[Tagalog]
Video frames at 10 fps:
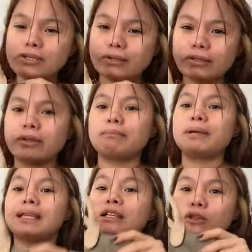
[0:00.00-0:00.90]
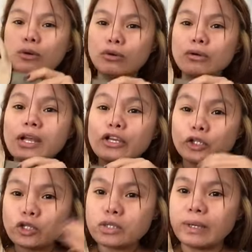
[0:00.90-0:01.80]
So, yun. But ito,
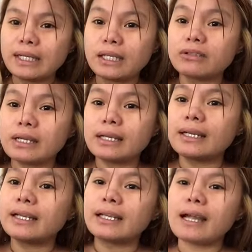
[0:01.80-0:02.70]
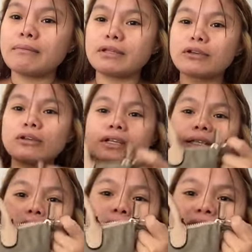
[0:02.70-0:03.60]
usually ito talaga yung ginagamit ko.
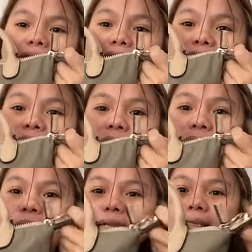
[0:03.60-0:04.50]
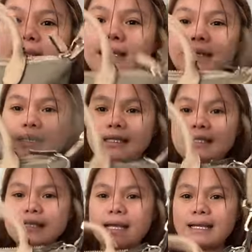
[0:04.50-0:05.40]
Hindi naman siya kalakihan.
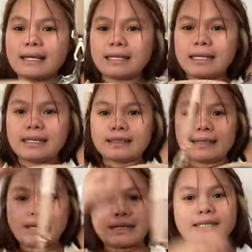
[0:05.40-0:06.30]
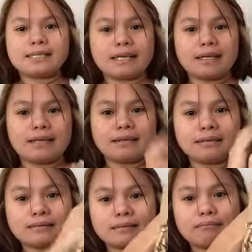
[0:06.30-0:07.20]
Hindi siya kalakihan, guys. Ayan.
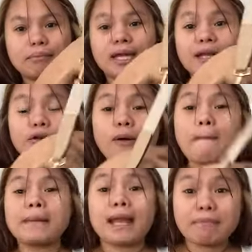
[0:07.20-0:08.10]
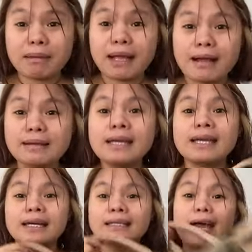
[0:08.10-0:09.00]
Pero, marami kang
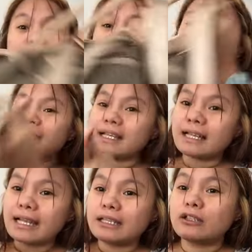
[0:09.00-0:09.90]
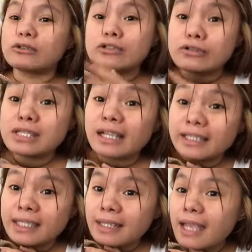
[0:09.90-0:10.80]
gamit na ilalagay dito. So,
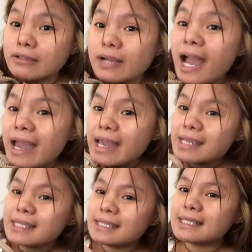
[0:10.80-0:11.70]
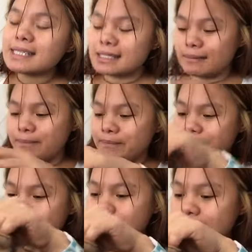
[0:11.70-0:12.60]
start na tayo, guys!
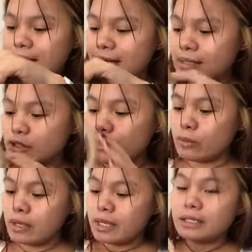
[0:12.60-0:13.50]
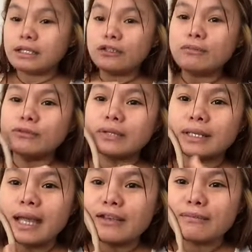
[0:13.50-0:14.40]
Ayan. So, dito muna
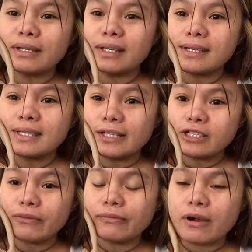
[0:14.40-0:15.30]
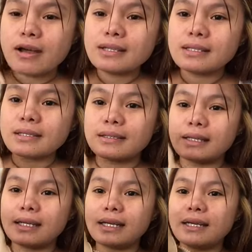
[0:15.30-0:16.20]
tayo mag-start sa front.
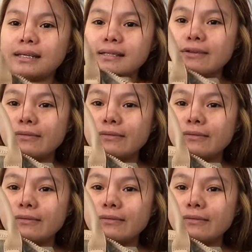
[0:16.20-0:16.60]
Ayan. Sa